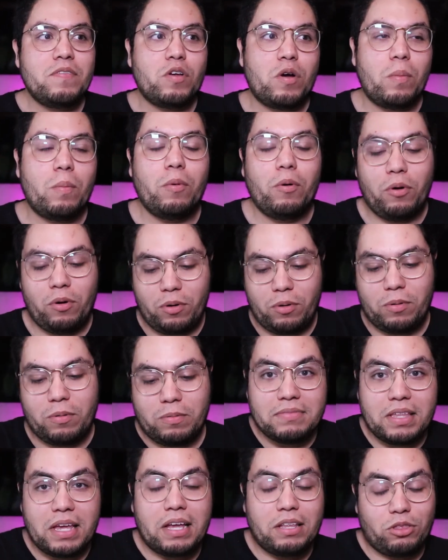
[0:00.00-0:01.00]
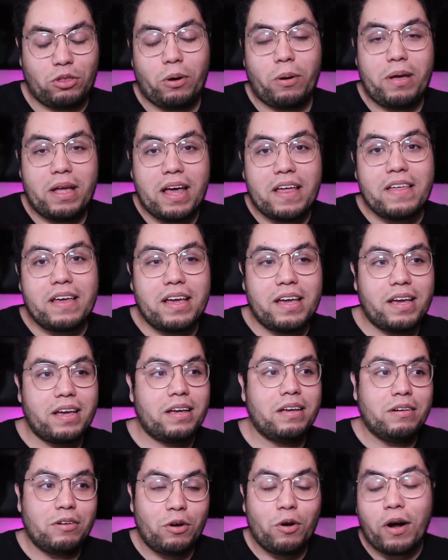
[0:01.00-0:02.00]
como de todavía
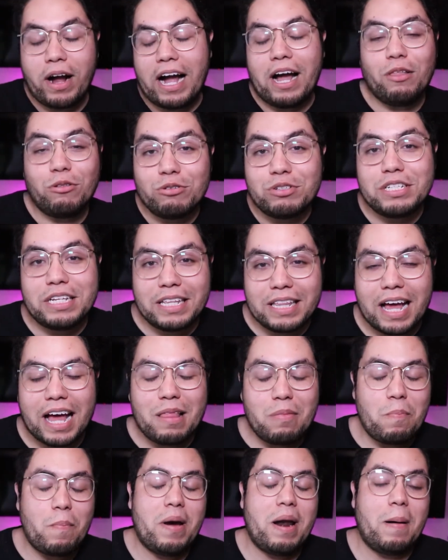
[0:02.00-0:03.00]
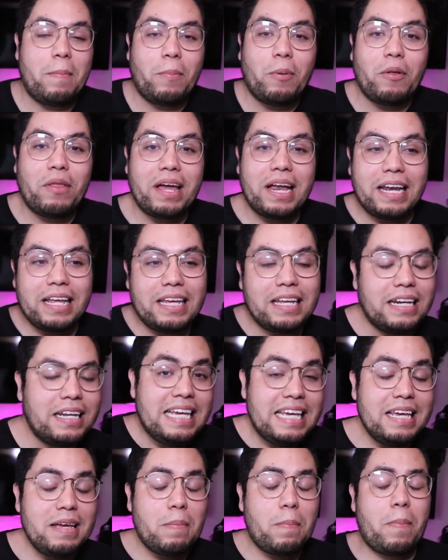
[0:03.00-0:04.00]
de no caducidad para poder ir
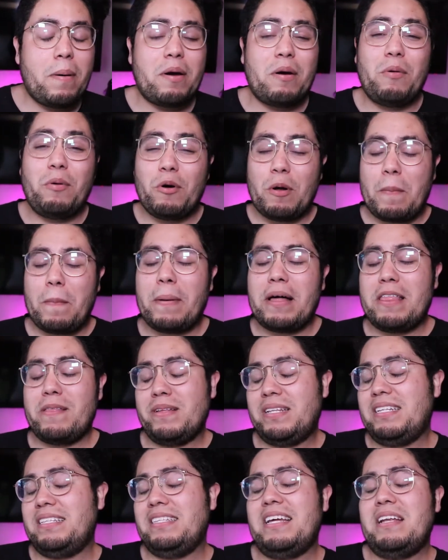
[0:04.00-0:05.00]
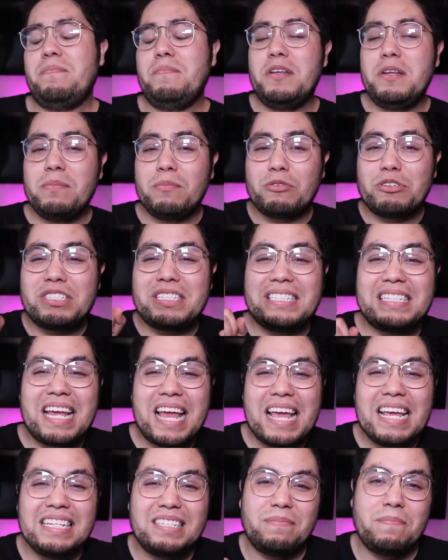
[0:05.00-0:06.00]
y para Europa de tener mínimo
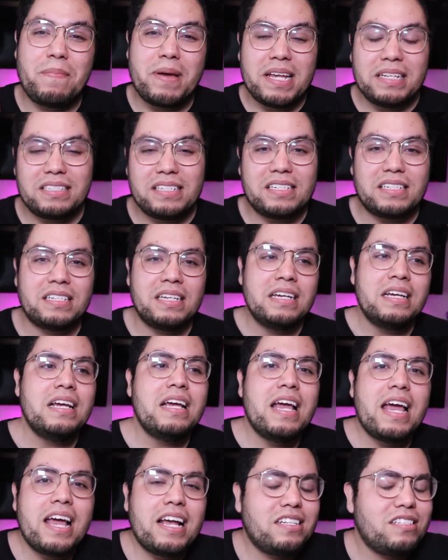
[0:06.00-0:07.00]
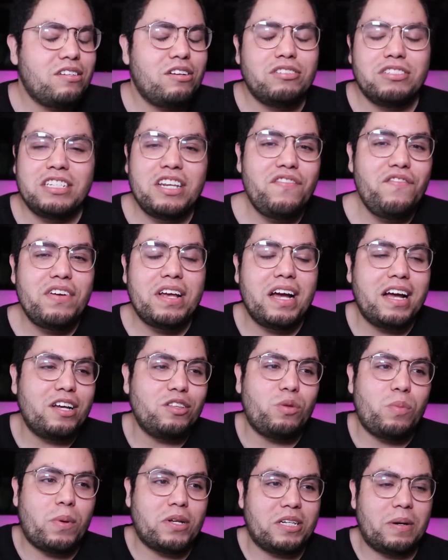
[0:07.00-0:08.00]
seis meses. Eso no significa que
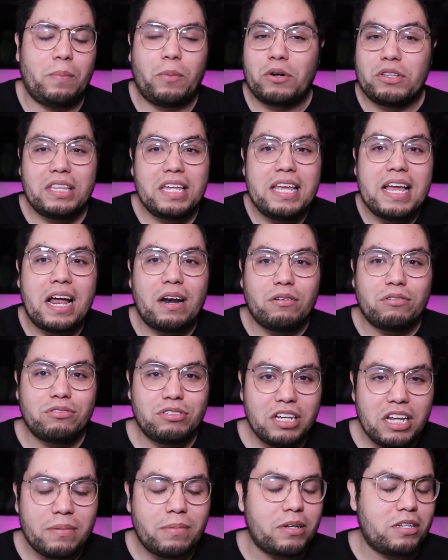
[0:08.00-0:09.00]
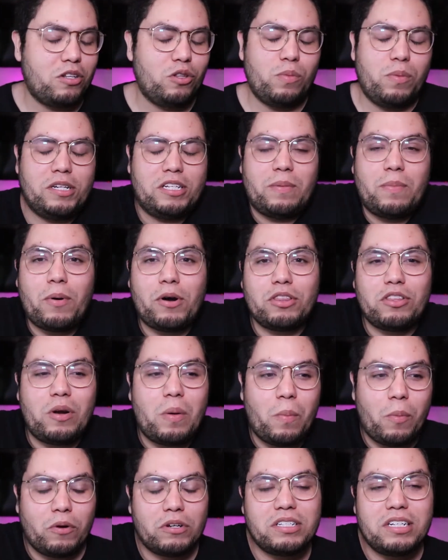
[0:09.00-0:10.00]
tu pasaporte ya no sirva, o tu pasaporte
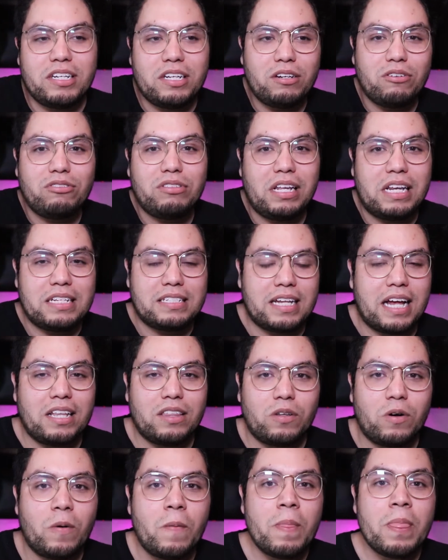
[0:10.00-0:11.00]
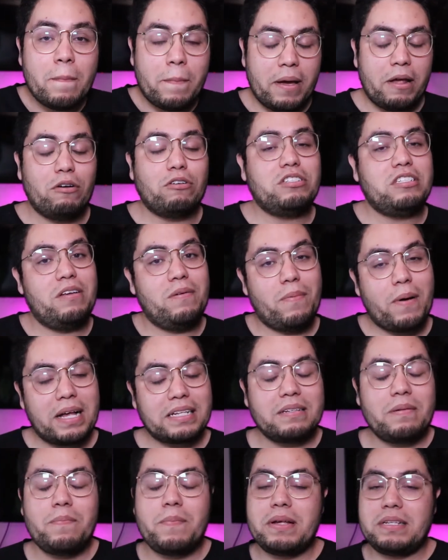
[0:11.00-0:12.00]
lo puedes seguir utilizando, pero si
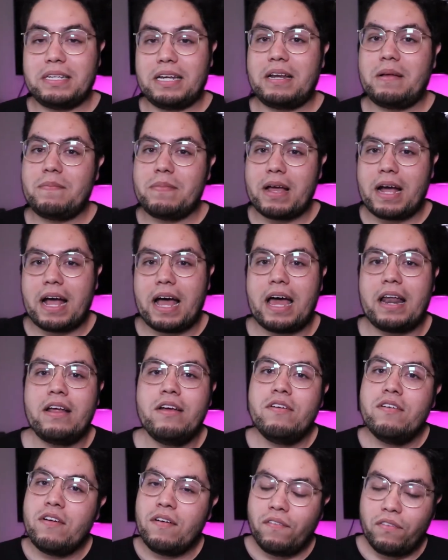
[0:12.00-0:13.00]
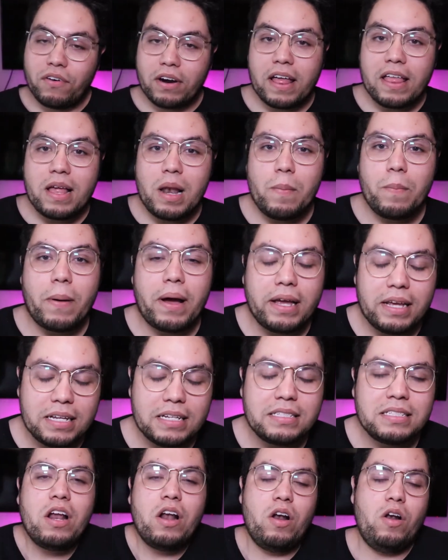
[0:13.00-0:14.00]
vas a empezar a viajar fuera del
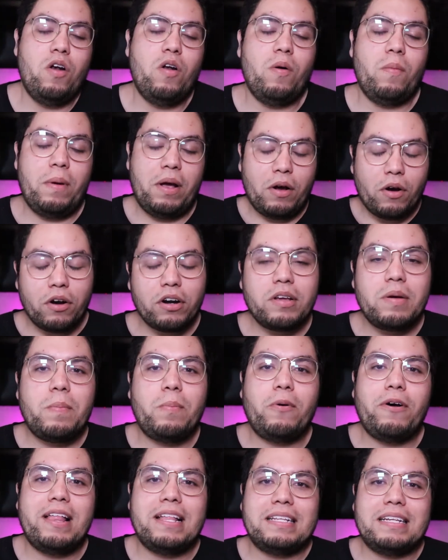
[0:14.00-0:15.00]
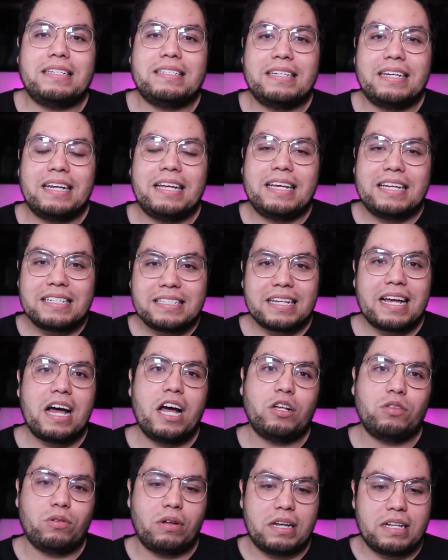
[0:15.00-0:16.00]
país, lo mejor que puedes hacer es
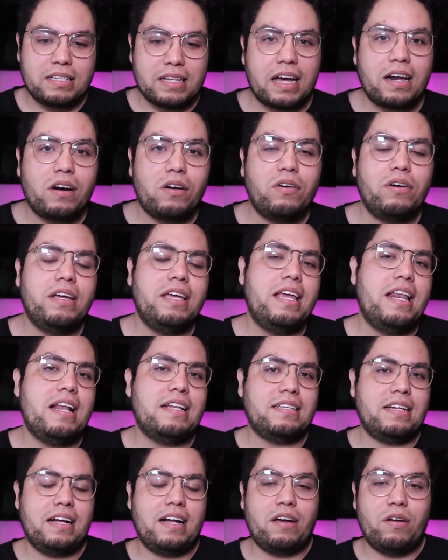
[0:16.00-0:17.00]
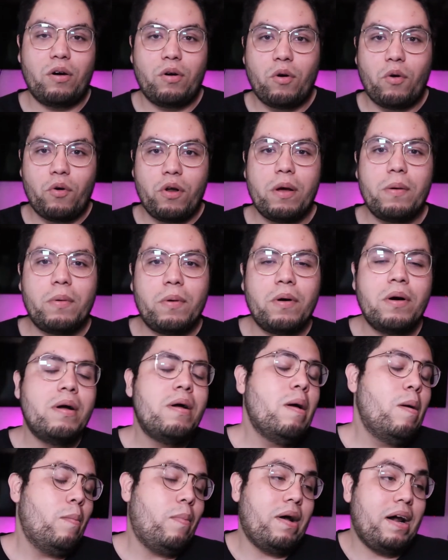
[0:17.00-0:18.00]
actualizarlo, ir a sacar uno nuevo
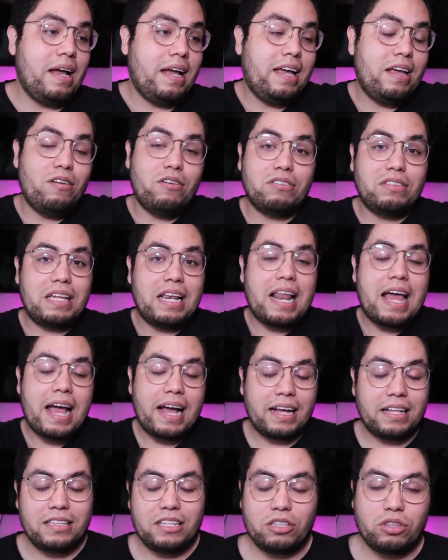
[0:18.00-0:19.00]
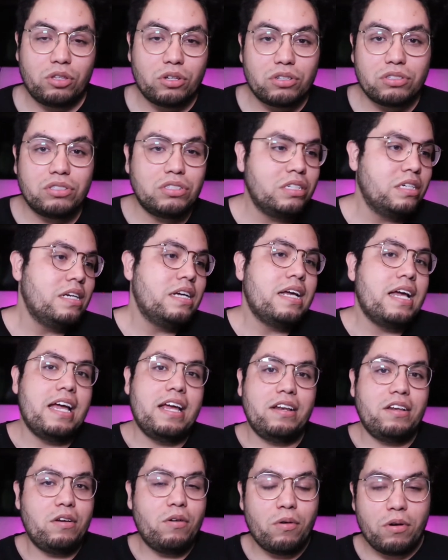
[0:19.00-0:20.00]
para que no te la hagan de todos
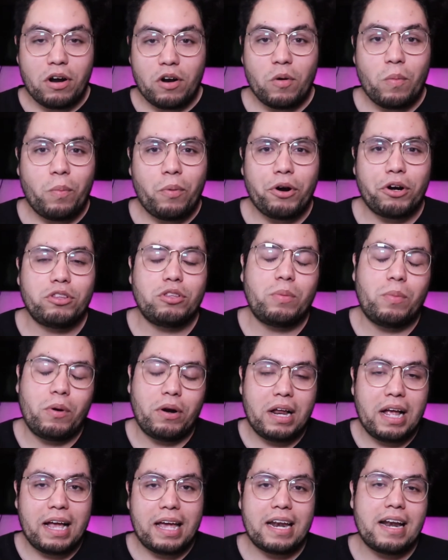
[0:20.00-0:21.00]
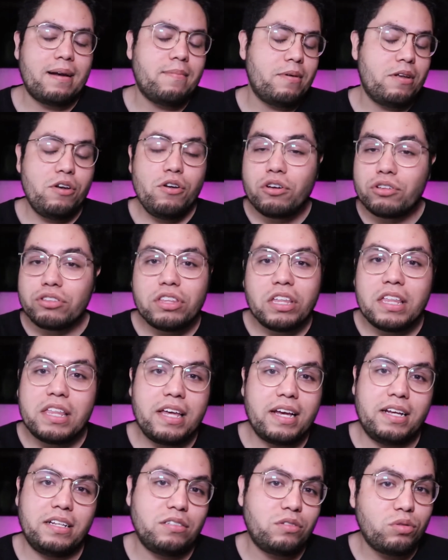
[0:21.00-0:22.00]
en ningún aeropuerto, porque créanme, no te
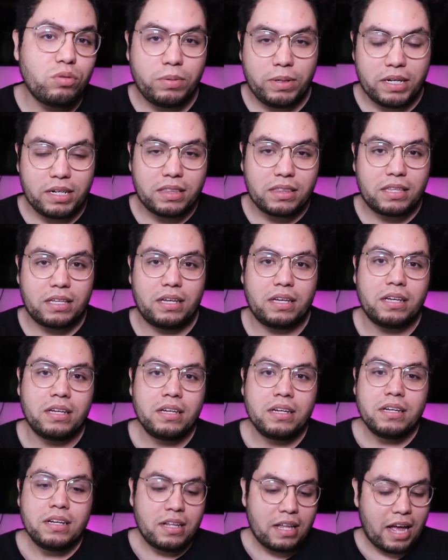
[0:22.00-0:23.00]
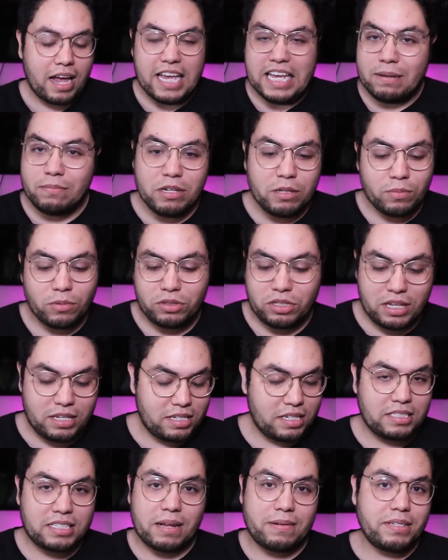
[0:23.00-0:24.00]
dejan subirte. Ahí mismo te
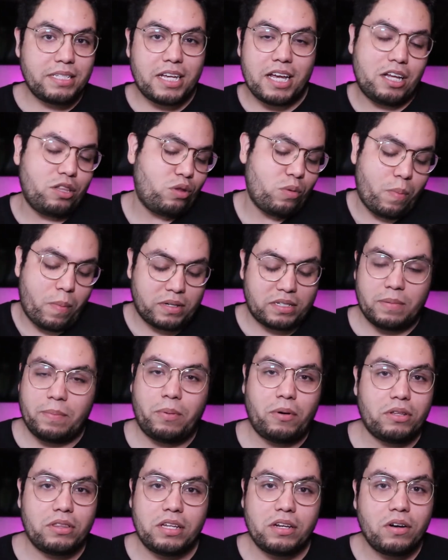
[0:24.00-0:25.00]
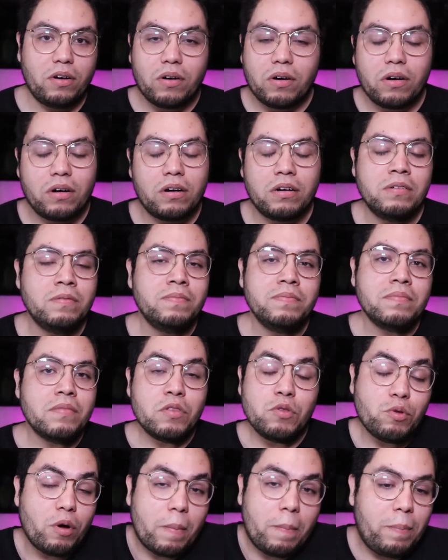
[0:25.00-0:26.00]
dicen, ¿sabes qué? Tu pasaporte no,
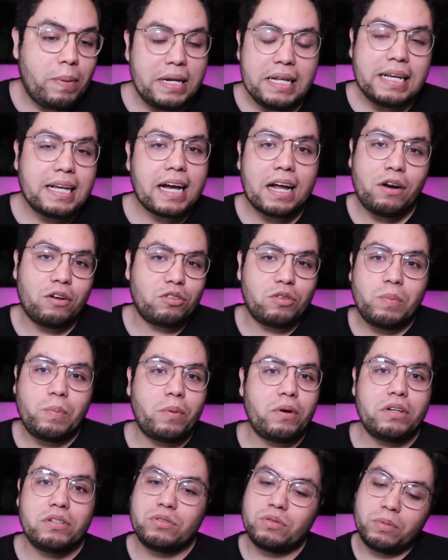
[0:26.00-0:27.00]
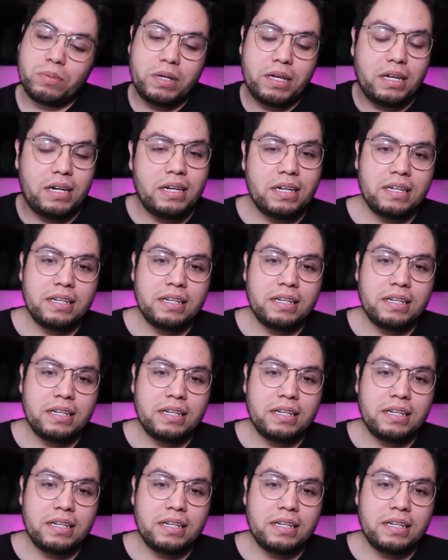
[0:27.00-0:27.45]
no aplica, no te puedes subir.